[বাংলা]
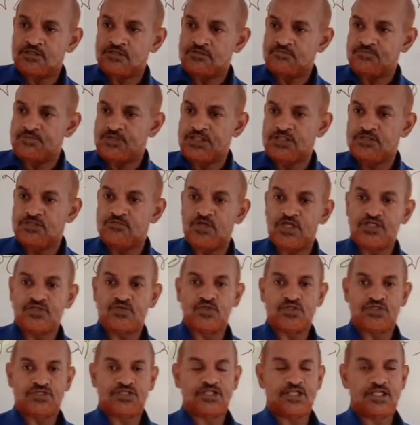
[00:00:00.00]
বিনিময়
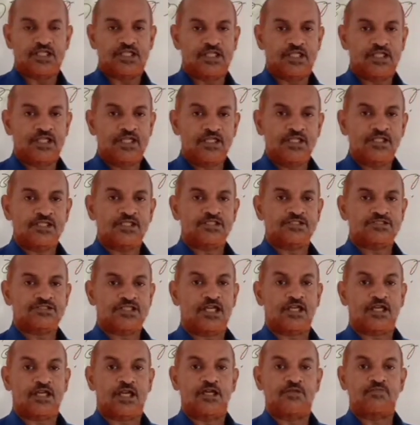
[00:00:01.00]
করতে গেলে
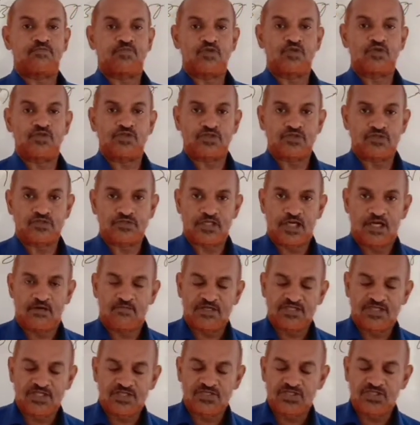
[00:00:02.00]
টাকার প্রয়োজন
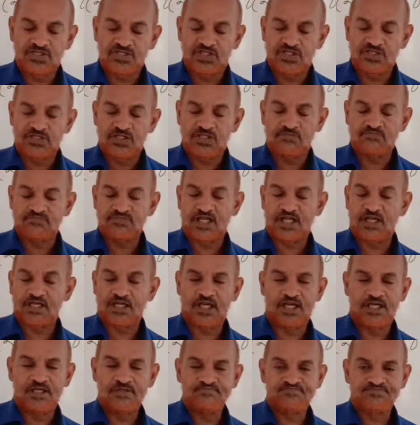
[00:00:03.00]
আমাদের দেশের নাম
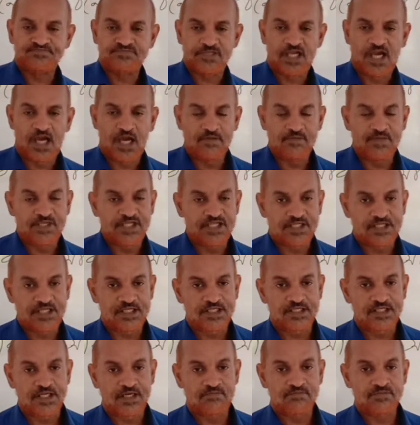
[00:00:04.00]
টাকা
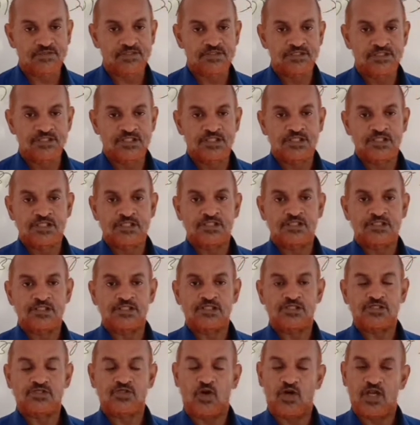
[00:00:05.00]
আমেরিকার নাম
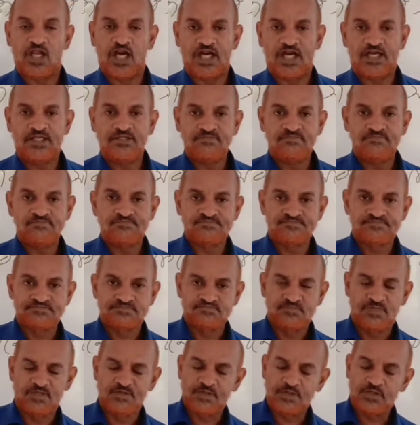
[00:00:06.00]
ডলার
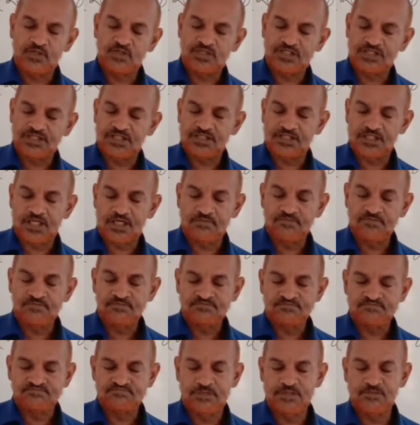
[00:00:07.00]
বিভিন্ন দেশের নাম
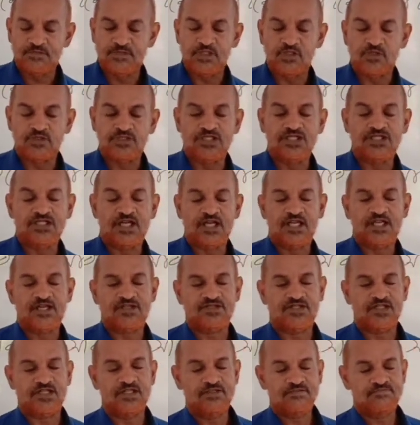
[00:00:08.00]
বিভিন্ন দিনার
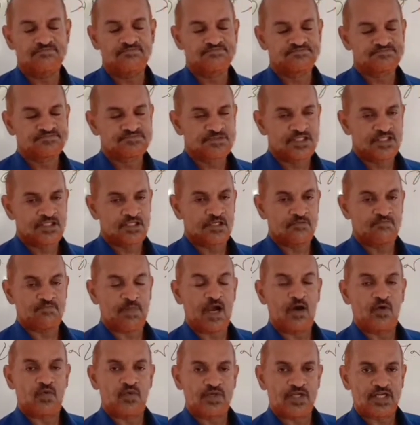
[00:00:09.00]
আছে
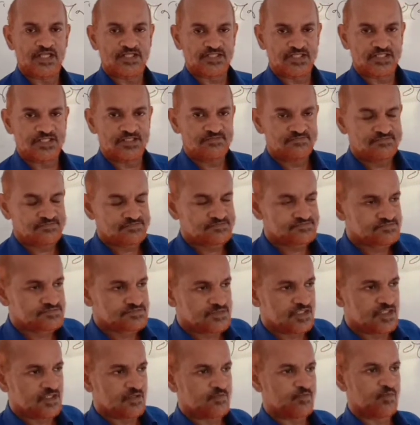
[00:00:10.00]
পাউন্ড আছে
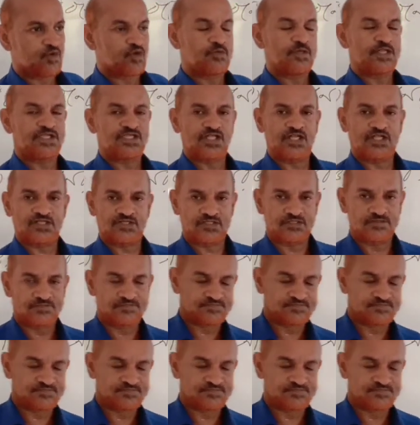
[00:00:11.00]
প্রভৃতি আছে